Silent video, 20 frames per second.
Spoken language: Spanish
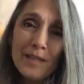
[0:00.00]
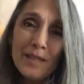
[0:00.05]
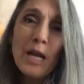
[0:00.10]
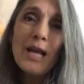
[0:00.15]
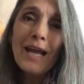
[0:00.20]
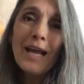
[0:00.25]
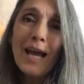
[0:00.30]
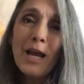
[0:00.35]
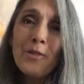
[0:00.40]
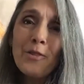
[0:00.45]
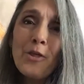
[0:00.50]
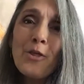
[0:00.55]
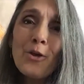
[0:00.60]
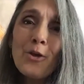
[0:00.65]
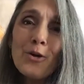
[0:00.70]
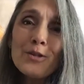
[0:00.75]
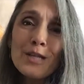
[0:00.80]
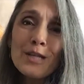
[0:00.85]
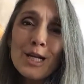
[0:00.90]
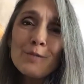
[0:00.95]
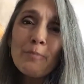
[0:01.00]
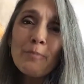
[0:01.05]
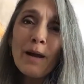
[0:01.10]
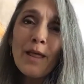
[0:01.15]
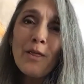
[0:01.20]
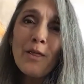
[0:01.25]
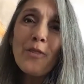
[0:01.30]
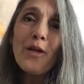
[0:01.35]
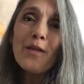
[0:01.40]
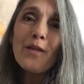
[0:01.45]
ejercicio de
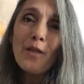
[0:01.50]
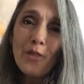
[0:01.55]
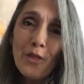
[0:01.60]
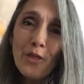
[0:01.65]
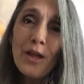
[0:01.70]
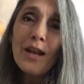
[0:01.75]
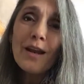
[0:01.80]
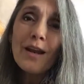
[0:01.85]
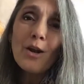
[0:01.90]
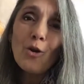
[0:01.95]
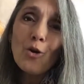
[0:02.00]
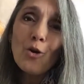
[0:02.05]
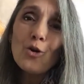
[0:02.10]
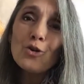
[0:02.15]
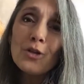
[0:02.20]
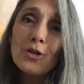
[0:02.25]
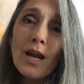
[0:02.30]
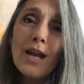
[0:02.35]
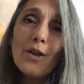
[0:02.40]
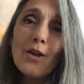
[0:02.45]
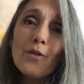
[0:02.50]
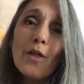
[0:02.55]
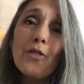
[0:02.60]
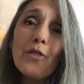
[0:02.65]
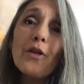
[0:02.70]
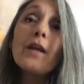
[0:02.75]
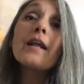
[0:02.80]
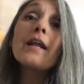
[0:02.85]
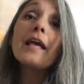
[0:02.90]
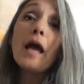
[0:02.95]
transparencia decir lo contrario,
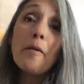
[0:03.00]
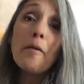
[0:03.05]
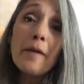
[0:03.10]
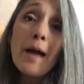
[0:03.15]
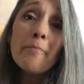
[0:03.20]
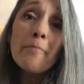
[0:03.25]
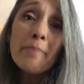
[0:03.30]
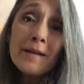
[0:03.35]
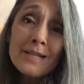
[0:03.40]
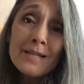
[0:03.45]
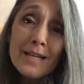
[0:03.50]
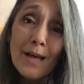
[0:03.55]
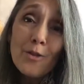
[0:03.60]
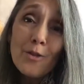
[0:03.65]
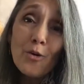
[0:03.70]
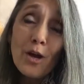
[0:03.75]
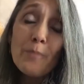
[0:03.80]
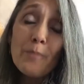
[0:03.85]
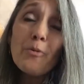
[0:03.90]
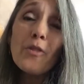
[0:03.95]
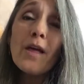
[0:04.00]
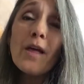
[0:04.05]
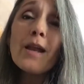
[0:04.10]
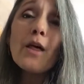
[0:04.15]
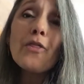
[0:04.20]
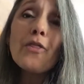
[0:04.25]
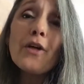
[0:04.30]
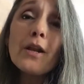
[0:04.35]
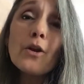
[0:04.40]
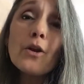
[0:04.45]
decir que habían pensado que podían
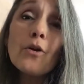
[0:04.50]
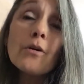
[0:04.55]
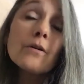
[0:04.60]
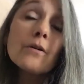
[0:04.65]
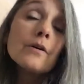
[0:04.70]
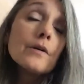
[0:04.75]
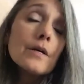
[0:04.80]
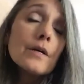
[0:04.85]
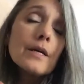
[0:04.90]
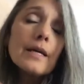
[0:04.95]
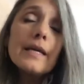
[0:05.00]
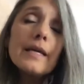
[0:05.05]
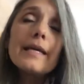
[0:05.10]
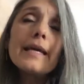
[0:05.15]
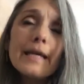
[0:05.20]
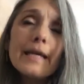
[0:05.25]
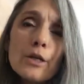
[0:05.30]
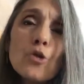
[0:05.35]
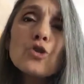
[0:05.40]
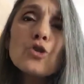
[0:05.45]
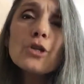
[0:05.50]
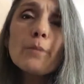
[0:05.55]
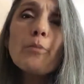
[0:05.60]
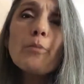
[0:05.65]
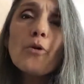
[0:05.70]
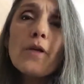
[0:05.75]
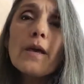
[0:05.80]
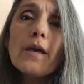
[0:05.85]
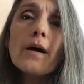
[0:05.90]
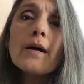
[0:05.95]
hacerlo y que no se
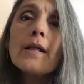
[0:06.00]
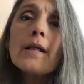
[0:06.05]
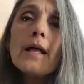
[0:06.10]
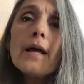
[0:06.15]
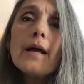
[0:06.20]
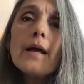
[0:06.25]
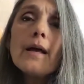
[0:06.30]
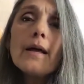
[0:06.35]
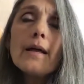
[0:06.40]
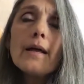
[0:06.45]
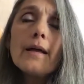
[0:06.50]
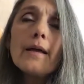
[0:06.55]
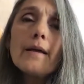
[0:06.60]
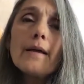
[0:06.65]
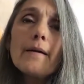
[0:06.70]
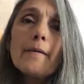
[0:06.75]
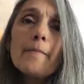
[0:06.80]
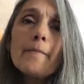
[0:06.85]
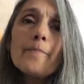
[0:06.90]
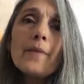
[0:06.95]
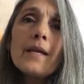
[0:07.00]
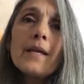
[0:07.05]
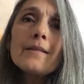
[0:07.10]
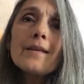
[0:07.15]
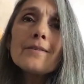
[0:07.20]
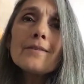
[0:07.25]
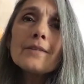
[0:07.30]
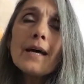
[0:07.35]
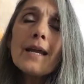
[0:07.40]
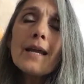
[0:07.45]
podía. Em,
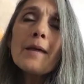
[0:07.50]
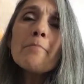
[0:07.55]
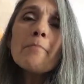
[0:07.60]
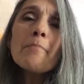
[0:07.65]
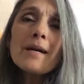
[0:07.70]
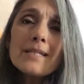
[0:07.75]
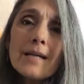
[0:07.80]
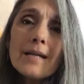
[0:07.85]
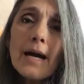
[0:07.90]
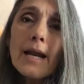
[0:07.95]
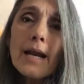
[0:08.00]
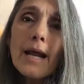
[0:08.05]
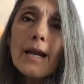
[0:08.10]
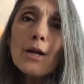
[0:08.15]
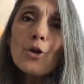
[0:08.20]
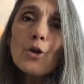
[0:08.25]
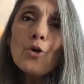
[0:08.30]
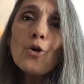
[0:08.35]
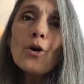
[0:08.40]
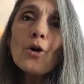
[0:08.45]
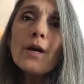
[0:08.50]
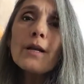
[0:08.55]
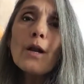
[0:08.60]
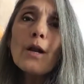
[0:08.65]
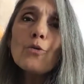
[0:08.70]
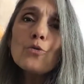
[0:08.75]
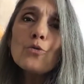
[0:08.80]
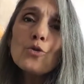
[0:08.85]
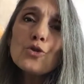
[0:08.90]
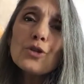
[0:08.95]
intentar enmascararlo en
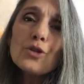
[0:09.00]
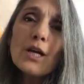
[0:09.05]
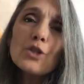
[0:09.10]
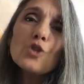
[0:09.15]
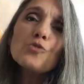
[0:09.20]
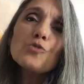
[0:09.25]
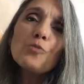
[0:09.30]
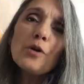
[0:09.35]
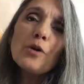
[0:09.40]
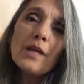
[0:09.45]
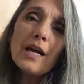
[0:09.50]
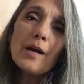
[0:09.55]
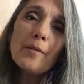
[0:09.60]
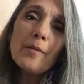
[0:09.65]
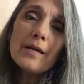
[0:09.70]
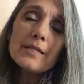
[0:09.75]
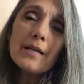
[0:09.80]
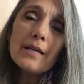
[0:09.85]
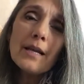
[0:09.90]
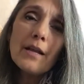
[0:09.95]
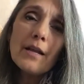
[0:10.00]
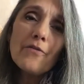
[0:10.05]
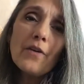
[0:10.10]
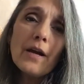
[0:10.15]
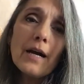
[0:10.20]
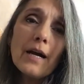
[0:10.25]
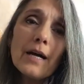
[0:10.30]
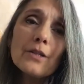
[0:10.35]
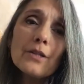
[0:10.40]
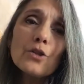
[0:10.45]
algunos casos puede acabar
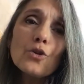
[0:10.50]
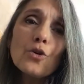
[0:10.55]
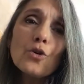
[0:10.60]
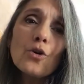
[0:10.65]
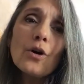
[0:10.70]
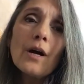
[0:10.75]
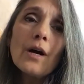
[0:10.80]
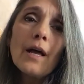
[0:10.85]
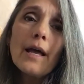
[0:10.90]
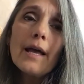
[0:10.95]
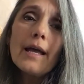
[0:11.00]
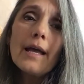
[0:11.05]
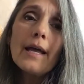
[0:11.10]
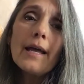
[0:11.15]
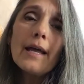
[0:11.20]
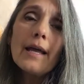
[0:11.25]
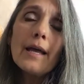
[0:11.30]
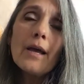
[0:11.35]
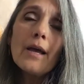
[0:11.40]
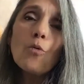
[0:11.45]
significando eh,